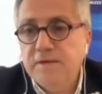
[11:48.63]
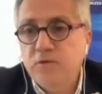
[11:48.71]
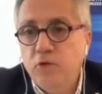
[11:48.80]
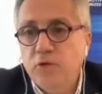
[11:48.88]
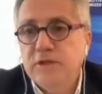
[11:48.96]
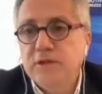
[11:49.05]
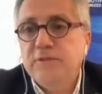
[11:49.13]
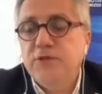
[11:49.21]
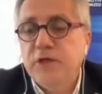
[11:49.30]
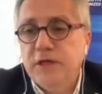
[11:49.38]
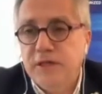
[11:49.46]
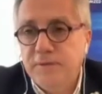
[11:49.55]
Çok hızlı bir
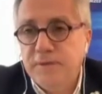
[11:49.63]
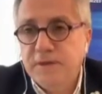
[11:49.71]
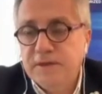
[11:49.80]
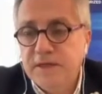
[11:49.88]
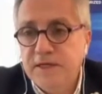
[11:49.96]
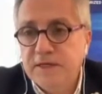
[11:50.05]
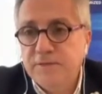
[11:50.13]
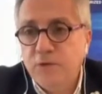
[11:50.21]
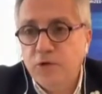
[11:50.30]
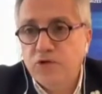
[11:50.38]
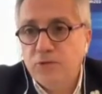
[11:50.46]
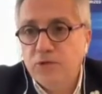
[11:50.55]
şekilde yapılması lazım.
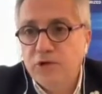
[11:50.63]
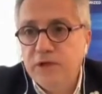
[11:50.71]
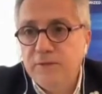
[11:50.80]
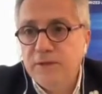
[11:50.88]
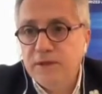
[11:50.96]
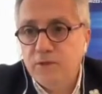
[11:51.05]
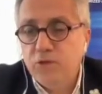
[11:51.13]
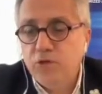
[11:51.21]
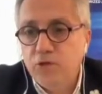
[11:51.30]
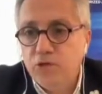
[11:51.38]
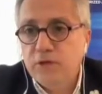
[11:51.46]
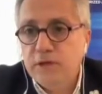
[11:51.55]
Yoksa bu dramatik
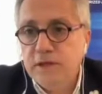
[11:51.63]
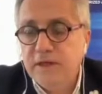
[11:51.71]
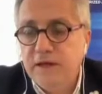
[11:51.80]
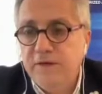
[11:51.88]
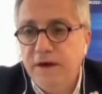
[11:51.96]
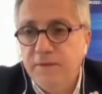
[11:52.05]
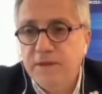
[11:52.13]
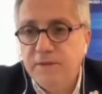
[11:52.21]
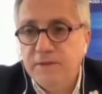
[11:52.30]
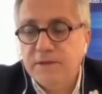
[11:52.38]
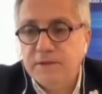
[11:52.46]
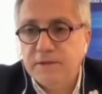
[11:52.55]
düşüş e, devam
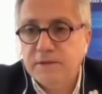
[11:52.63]
edebilir.